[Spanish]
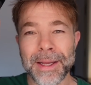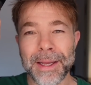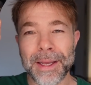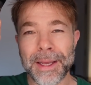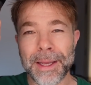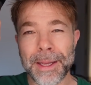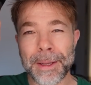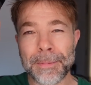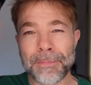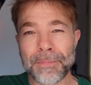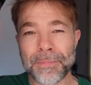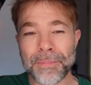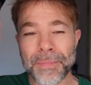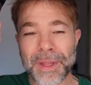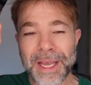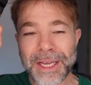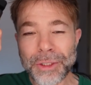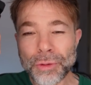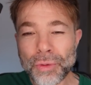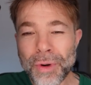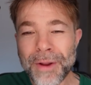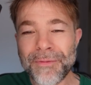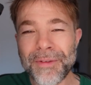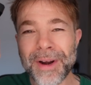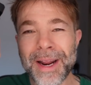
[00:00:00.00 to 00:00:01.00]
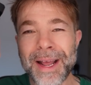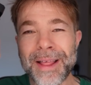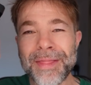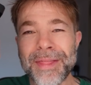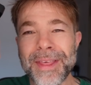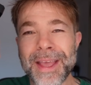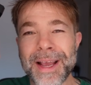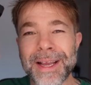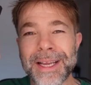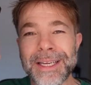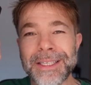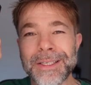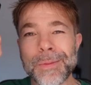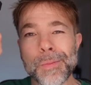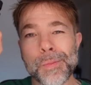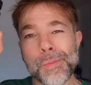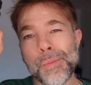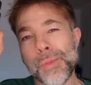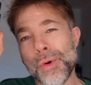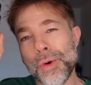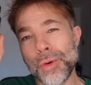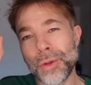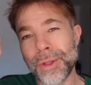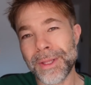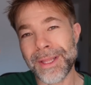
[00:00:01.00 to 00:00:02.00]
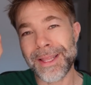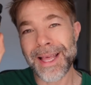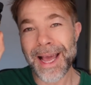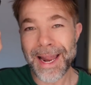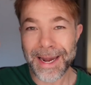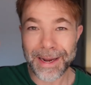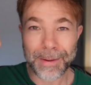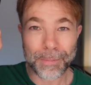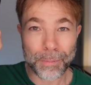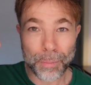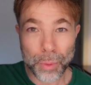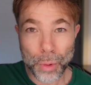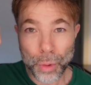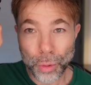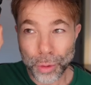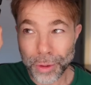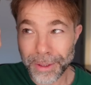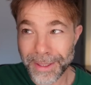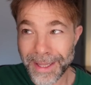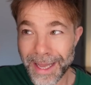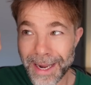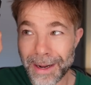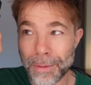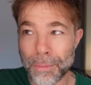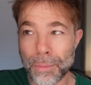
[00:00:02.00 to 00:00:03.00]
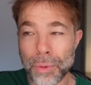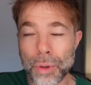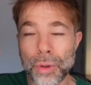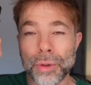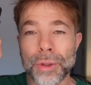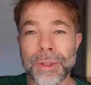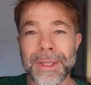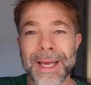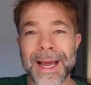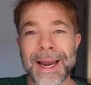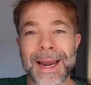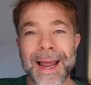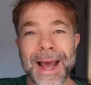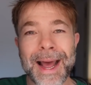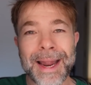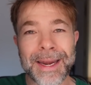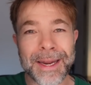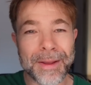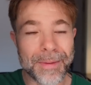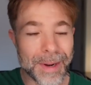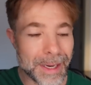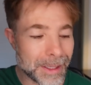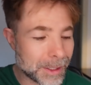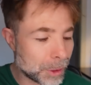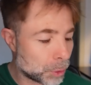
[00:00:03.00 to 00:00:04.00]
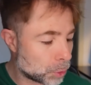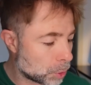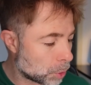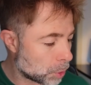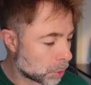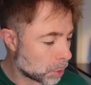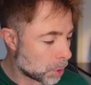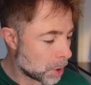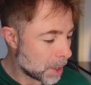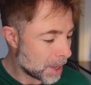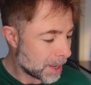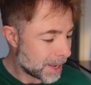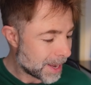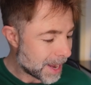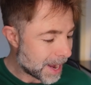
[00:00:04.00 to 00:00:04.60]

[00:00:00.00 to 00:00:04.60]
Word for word: Em, es una fragancia que es brutal, brutal, brutal a nivel de todo.